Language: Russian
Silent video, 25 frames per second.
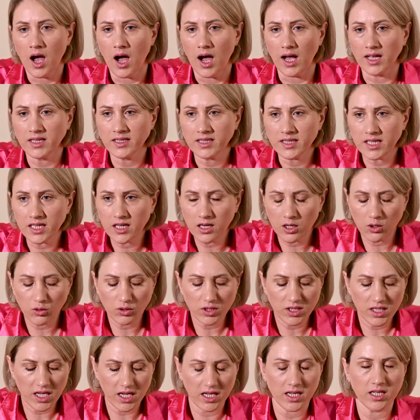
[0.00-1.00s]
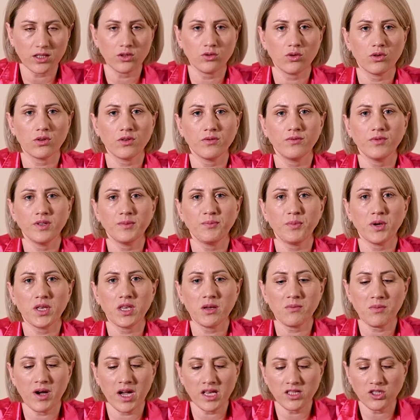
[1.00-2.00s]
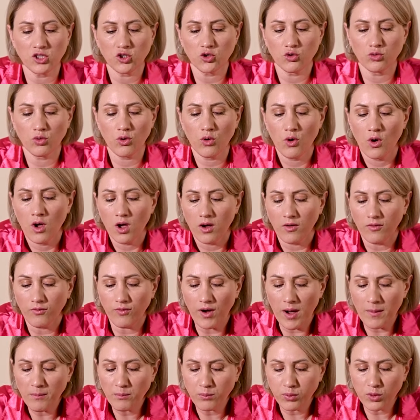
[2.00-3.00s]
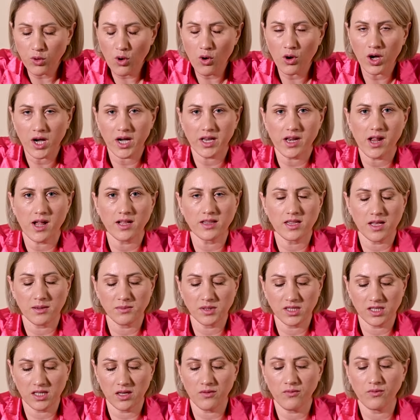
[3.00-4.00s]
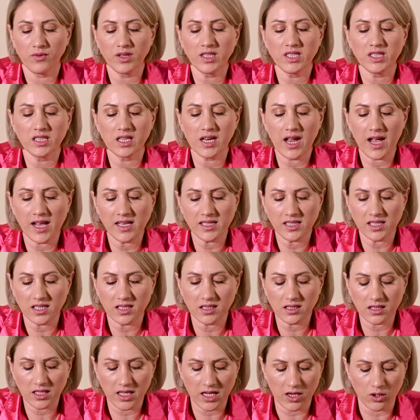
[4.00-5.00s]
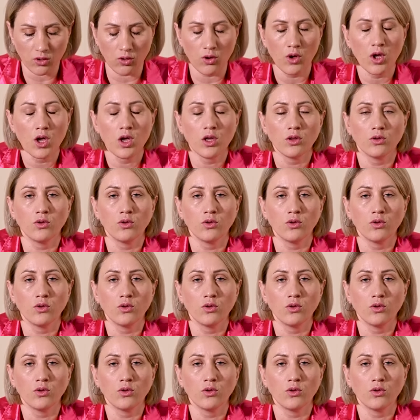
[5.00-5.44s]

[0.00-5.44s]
от тех людей, которые вы понимаете, что вам плохо рядом с кем, вы теряете энергию,